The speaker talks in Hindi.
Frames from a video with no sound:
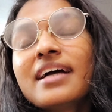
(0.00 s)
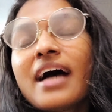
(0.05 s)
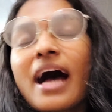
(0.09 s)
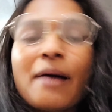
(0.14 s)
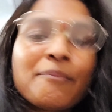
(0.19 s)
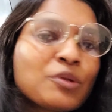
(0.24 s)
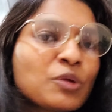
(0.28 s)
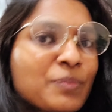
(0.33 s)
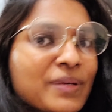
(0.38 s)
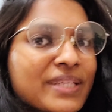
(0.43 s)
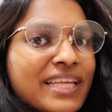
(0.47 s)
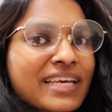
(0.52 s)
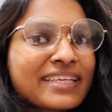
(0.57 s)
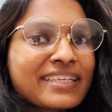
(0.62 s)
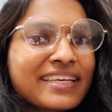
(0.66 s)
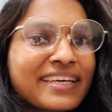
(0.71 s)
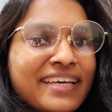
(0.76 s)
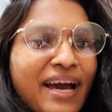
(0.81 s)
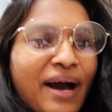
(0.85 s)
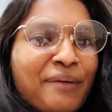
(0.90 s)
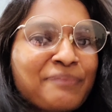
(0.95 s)
आप लोग
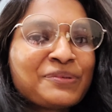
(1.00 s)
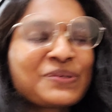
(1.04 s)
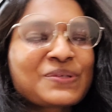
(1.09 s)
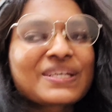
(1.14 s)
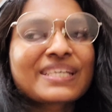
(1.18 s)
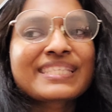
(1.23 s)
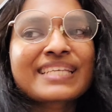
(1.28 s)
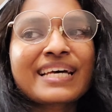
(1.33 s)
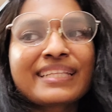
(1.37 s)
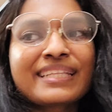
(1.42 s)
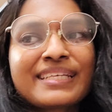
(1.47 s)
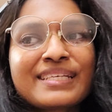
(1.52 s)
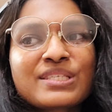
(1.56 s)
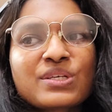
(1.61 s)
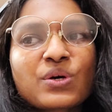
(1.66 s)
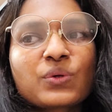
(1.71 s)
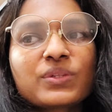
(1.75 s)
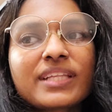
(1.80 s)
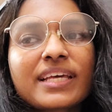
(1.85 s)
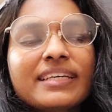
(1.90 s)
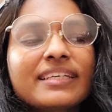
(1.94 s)
बताइए आप लोग के साथ ऐसा
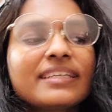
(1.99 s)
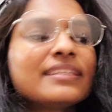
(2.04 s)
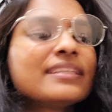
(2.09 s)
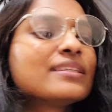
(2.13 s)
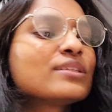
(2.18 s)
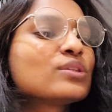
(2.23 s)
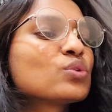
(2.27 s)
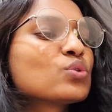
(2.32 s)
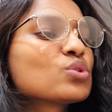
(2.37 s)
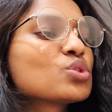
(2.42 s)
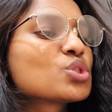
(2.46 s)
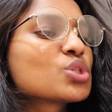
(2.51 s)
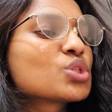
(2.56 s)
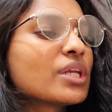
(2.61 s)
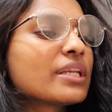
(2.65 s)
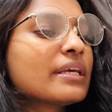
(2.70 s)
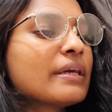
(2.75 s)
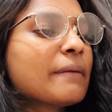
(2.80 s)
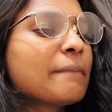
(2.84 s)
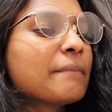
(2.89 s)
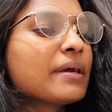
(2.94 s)
होता है कि नहीं तो
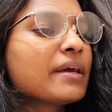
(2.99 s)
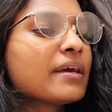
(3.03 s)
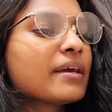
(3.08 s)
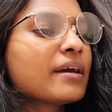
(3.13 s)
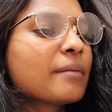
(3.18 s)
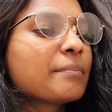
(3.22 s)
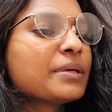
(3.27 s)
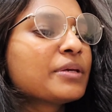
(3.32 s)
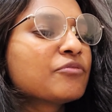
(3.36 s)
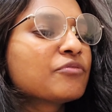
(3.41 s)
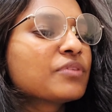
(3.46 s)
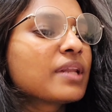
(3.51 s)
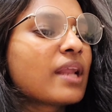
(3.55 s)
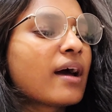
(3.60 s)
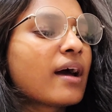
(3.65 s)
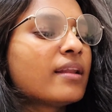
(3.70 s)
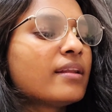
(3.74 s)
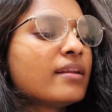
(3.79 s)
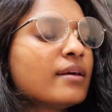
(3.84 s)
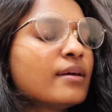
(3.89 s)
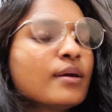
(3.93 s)
चलिए मैं अभी
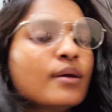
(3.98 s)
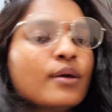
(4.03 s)
फ़िलहाल